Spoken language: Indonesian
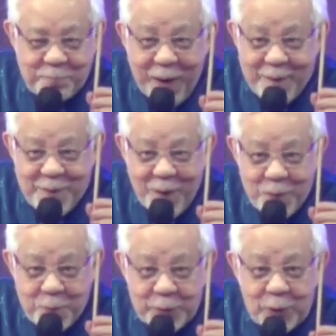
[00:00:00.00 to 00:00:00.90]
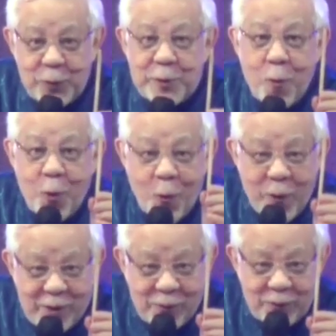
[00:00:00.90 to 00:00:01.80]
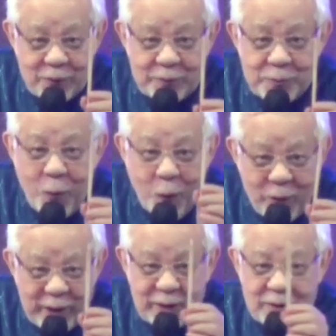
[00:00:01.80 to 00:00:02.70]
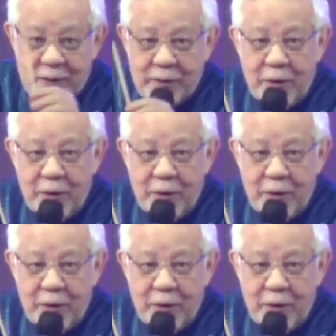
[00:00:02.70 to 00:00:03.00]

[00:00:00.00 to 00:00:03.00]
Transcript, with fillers: panjang umurnya lu dibodohin lu, bohongin.